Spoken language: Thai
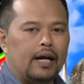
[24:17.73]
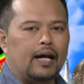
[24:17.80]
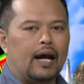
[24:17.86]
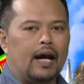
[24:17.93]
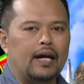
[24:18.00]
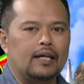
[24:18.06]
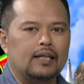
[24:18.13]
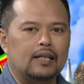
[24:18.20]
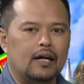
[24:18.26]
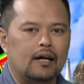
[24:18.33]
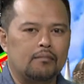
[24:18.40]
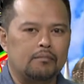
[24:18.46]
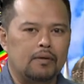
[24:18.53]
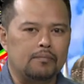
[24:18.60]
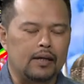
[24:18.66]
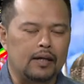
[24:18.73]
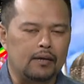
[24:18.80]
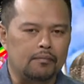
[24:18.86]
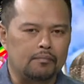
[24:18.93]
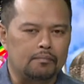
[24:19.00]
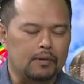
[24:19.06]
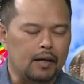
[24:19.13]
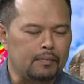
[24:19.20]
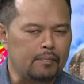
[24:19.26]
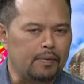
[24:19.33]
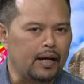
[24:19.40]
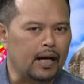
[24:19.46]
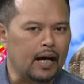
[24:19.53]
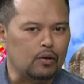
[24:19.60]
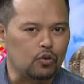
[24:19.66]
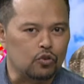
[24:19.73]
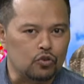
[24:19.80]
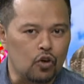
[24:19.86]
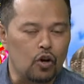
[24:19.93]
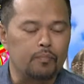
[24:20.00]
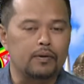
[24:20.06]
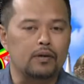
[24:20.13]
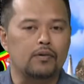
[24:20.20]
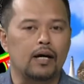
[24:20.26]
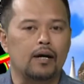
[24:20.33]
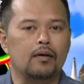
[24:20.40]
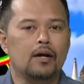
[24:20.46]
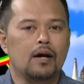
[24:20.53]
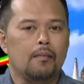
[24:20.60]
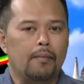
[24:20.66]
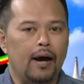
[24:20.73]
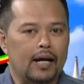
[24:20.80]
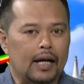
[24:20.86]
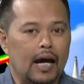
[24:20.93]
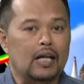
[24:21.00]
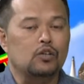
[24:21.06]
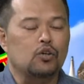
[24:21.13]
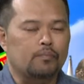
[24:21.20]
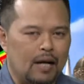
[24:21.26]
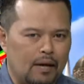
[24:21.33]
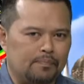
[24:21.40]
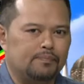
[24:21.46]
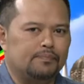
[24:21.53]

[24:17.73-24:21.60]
ง่ายๆถ้าไม่ผ่านการตรวจสอบหรือว่าผ่านการยอมรับ